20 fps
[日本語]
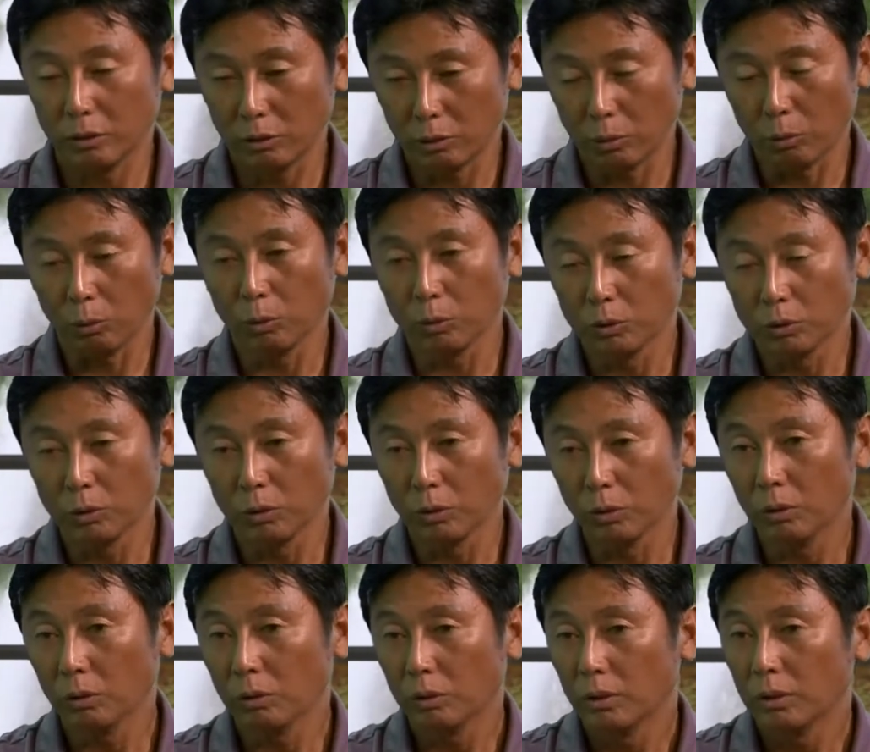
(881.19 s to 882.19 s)
東北
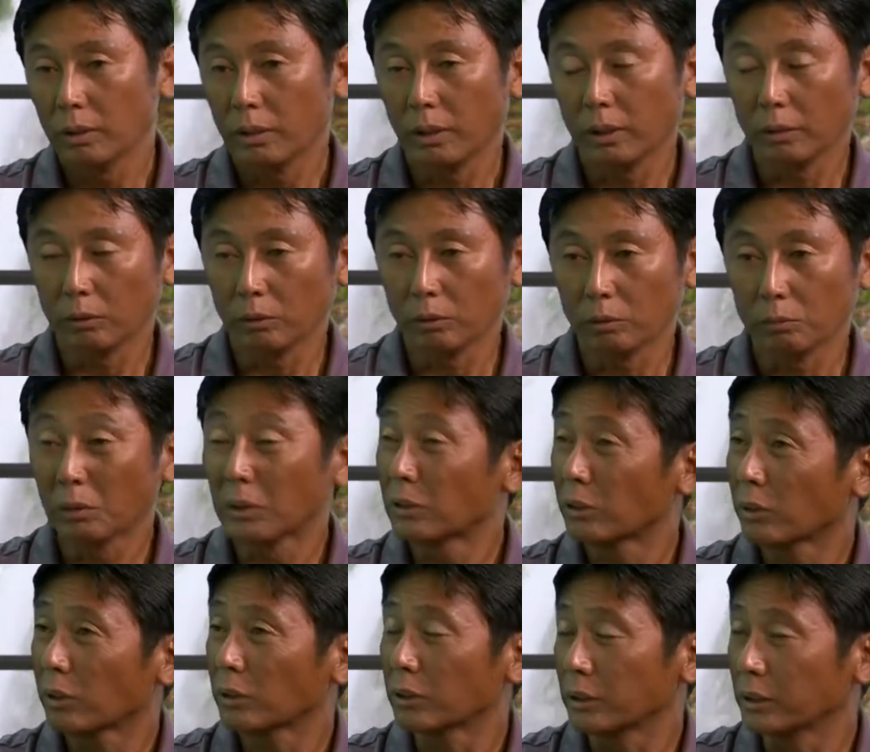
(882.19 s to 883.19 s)
のはい、あのまあ、
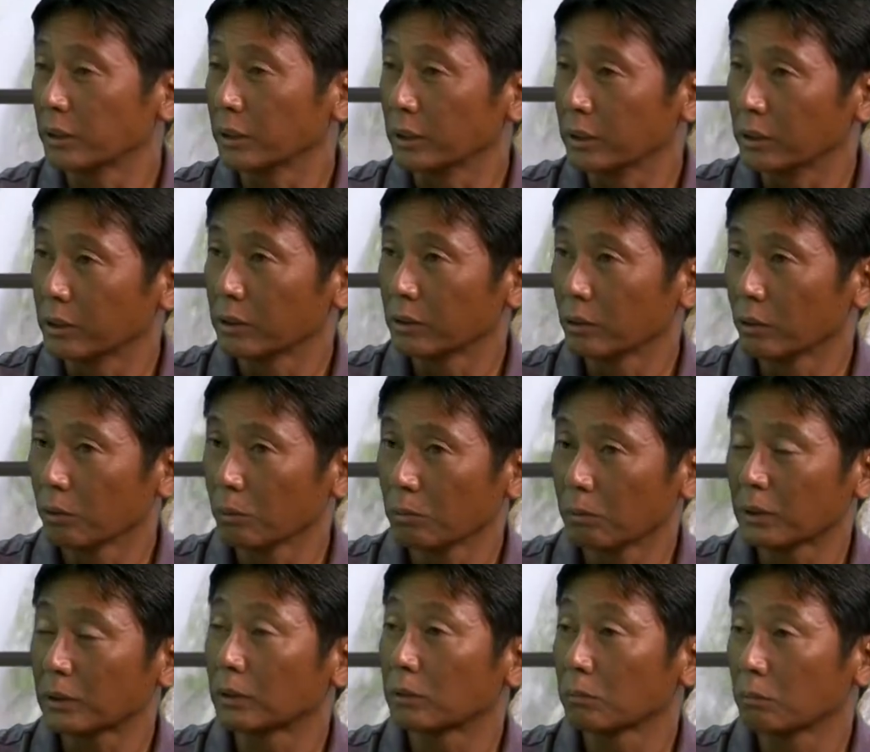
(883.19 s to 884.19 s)
人たちの、
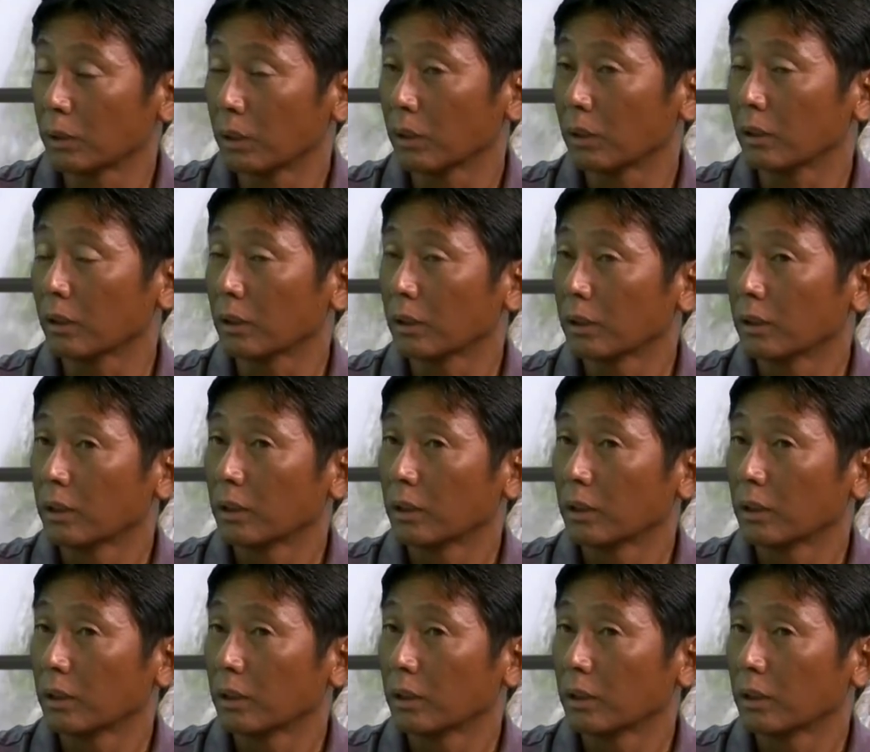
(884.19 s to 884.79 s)
まあまあ